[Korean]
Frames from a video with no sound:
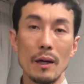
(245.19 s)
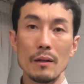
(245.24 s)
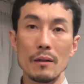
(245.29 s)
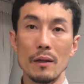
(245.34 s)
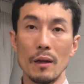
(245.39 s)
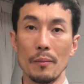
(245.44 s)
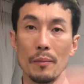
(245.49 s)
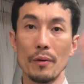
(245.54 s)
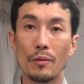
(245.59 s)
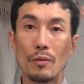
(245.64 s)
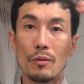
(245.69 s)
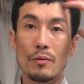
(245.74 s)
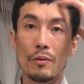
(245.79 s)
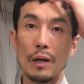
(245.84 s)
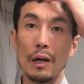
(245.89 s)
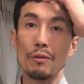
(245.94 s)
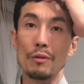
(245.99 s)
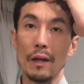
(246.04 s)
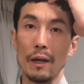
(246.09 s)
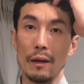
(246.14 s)
헤드가 별도로
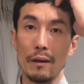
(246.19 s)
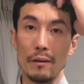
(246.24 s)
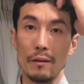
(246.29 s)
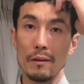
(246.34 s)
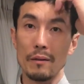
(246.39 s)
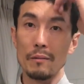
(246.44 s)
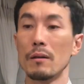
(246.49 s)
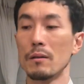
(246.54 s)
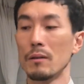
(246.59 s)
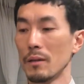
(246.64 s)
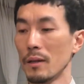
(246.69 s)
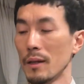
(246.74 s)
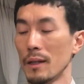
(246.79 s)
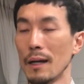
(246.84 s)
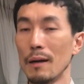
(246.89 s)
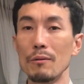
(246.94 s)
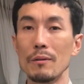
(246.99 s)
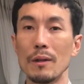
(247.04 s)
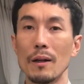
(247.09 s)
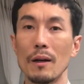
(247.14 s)
나오나요 그렇게
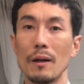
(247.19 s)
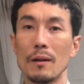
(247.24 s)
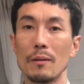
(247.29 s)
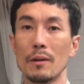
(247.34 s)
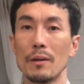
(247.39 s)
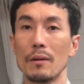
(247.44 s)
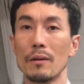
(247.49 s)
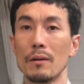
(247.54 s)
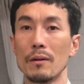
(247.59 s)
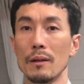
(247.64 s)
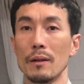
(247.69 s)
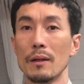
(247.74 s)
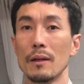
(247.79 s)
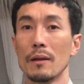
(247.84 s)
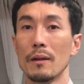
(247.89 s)
나온다 하면